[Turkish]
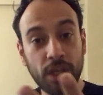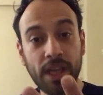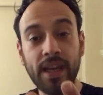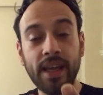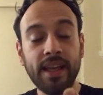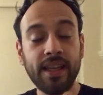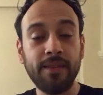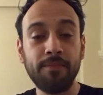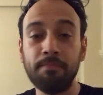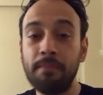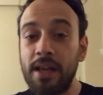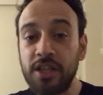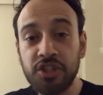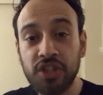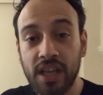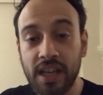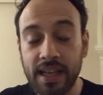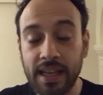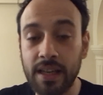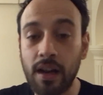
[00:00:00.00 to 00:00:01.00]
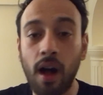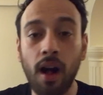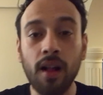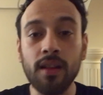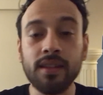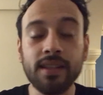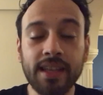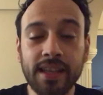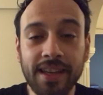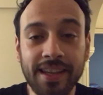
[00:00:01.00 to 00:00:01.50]
Üç kere gir, beş kere gir,
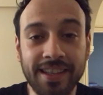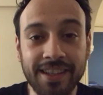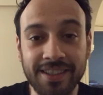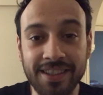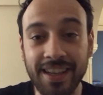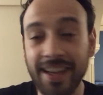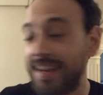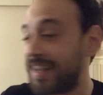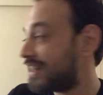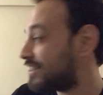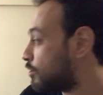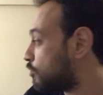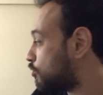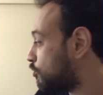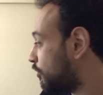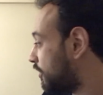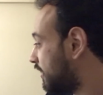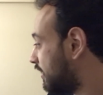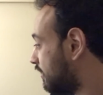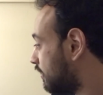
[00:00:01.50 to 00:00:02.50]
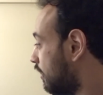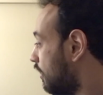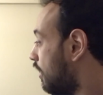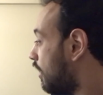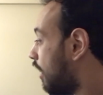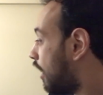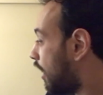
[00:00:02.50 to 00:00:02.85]
altı kere gir, gerekirse sonra gir.